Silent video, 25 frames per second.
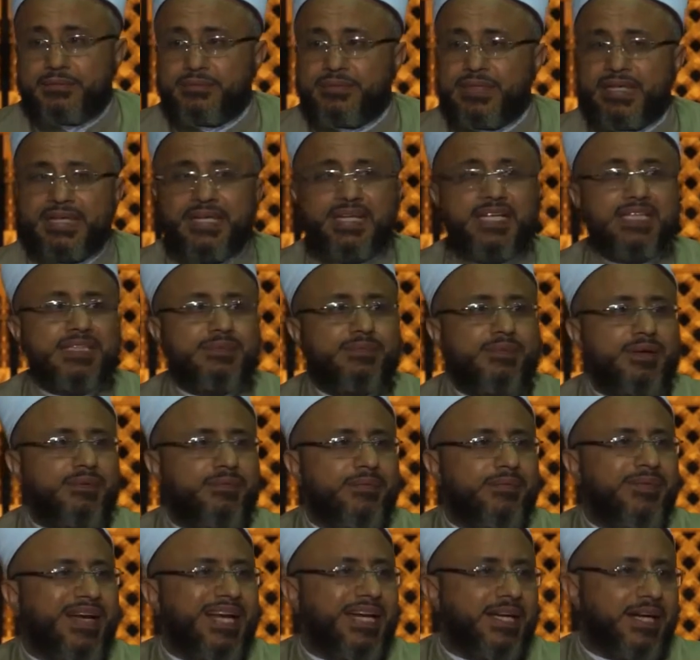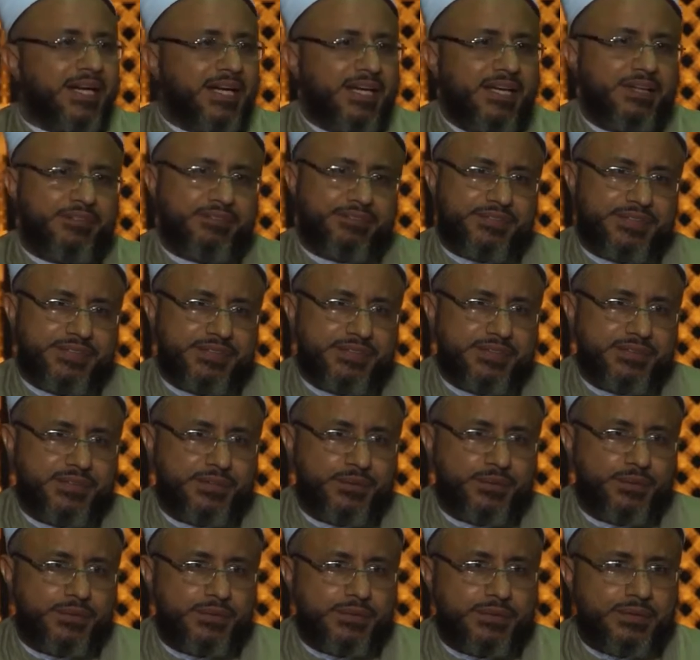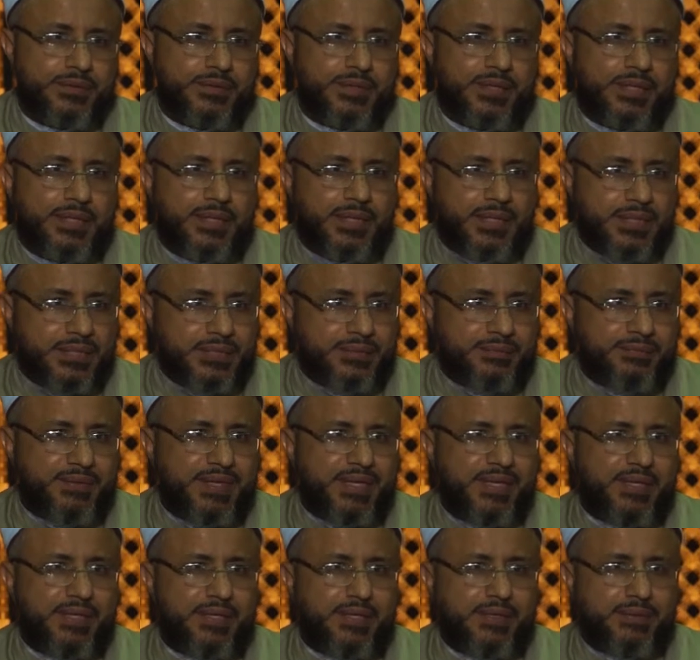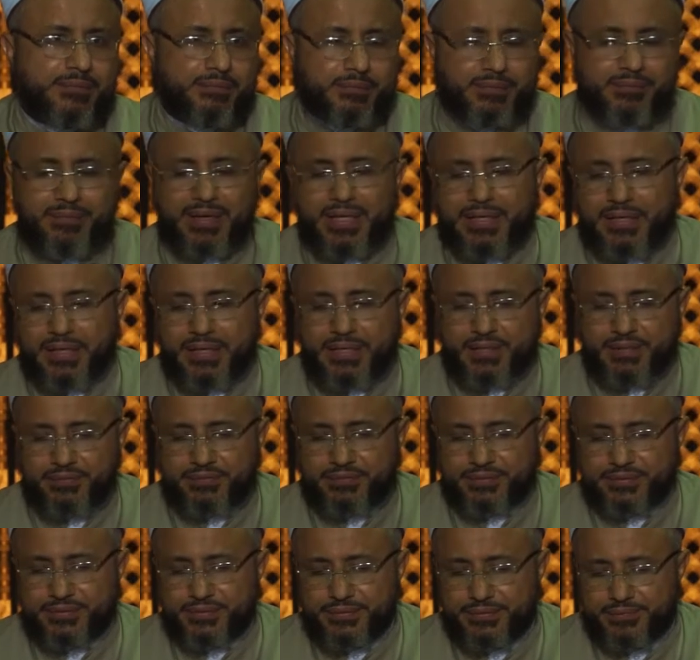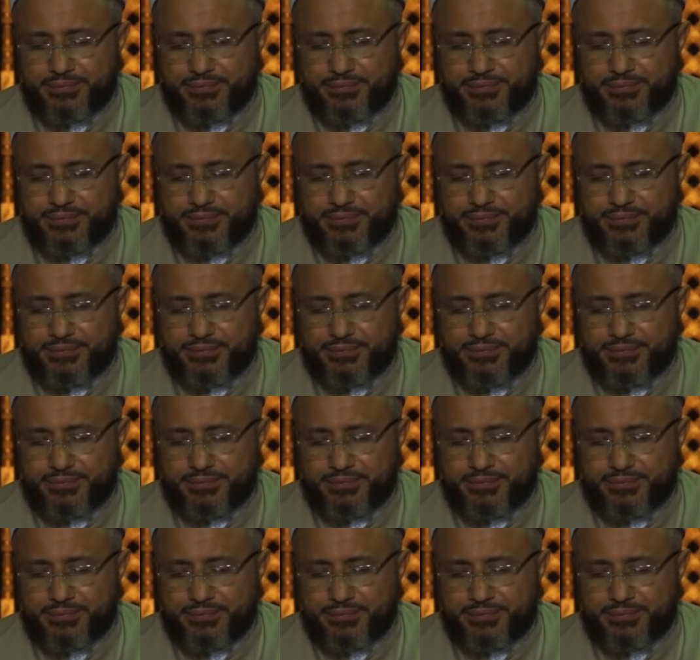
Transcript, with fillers: فالعصمة بمعنى الحفظ العصمة بمعنى الحفظ